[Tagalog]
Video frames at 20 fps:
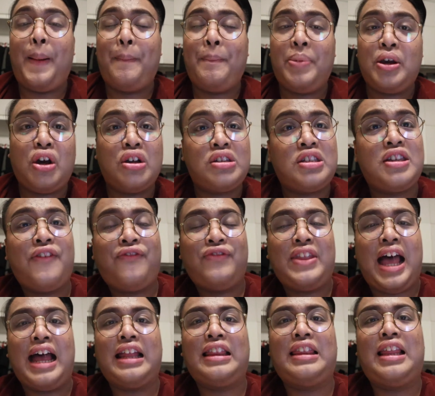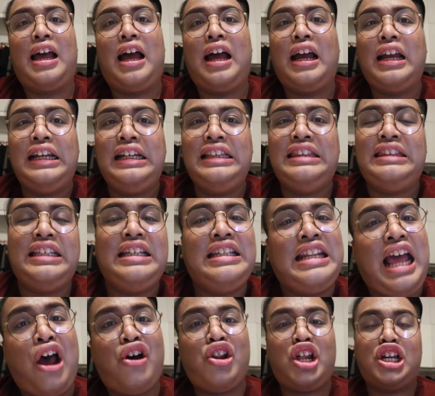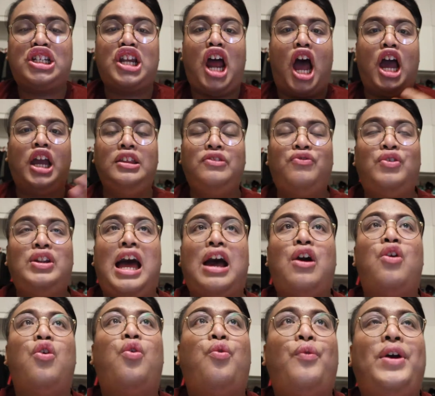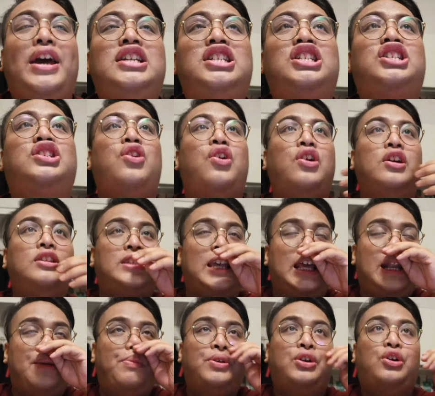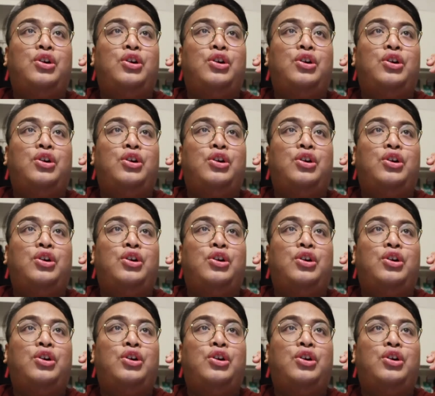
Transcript: because of that hindi na ako na shocking wala akong questions, alam mo